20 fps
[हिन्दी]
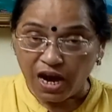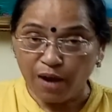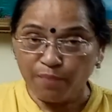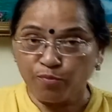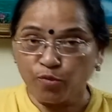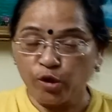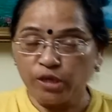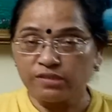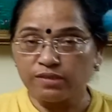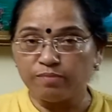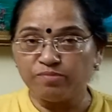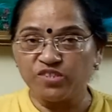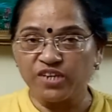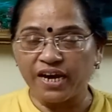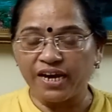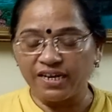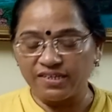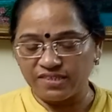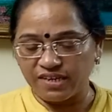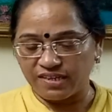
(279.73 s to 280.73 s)
आपको ये
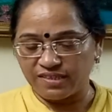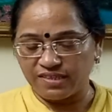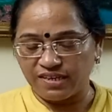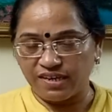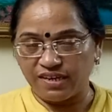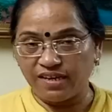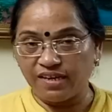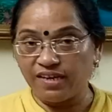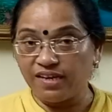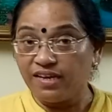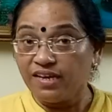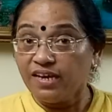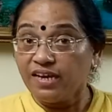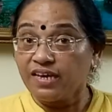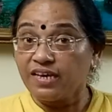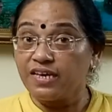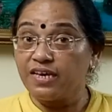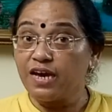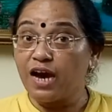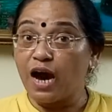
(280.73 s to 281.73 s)
समझाया जाता है
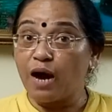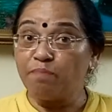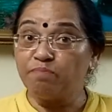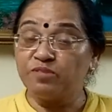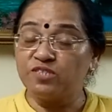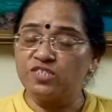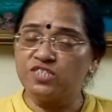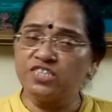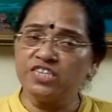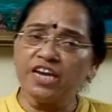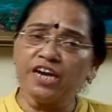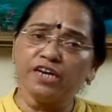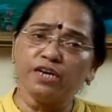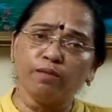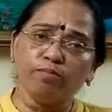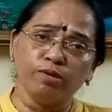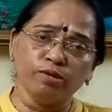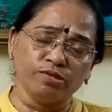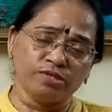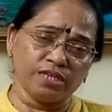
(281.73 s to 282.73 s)
कि आप सी
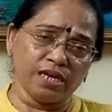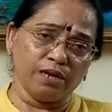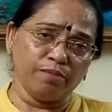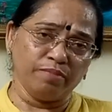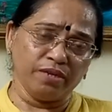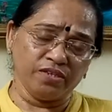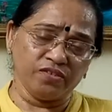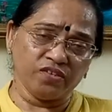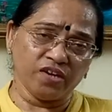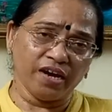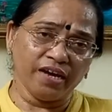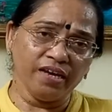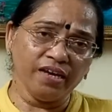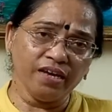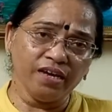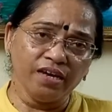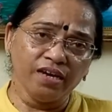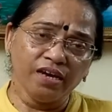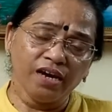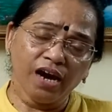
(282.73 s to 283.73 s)
सेल में जाएं
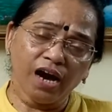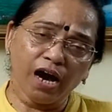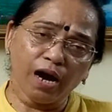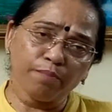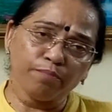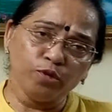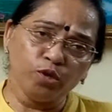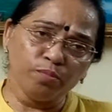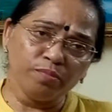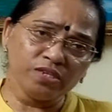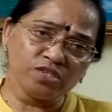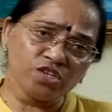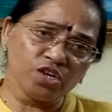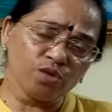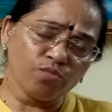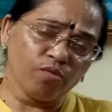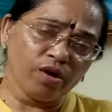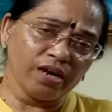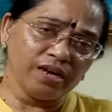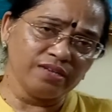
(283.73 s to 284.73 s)
आप
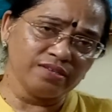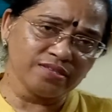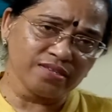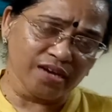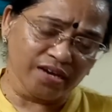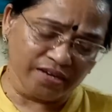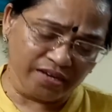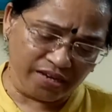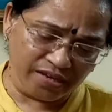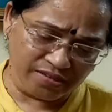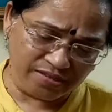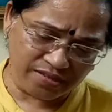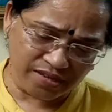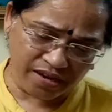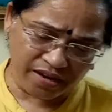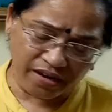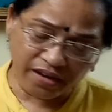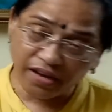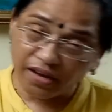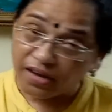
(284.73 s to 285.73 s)
डोमेस्टिक वायलेंस का केस
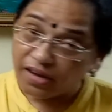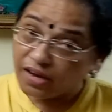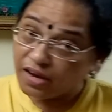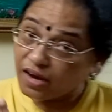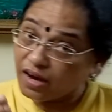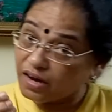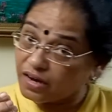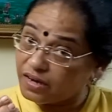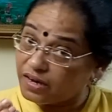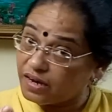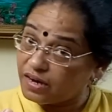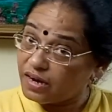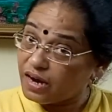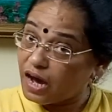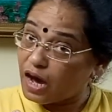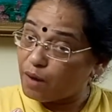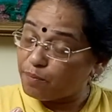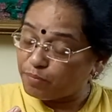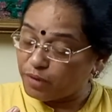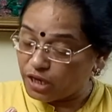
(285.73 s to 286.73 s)
करें अगर
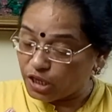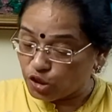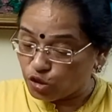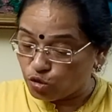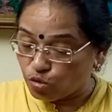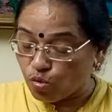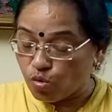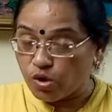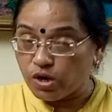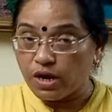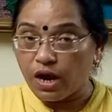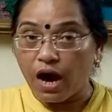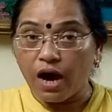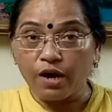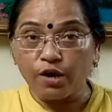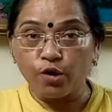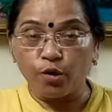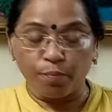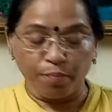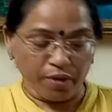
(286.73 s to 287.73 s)
आपने दो
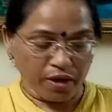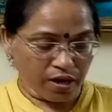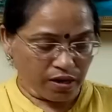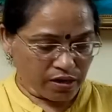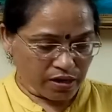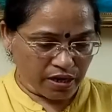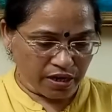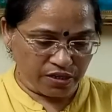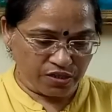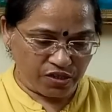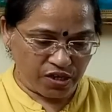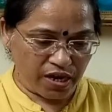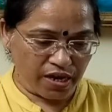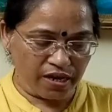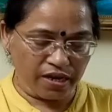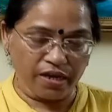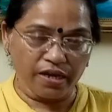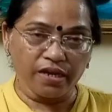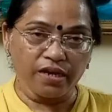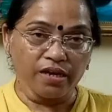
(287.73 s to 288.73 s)
लाख रुपया खर्चा
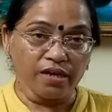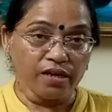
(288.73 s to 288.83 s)
है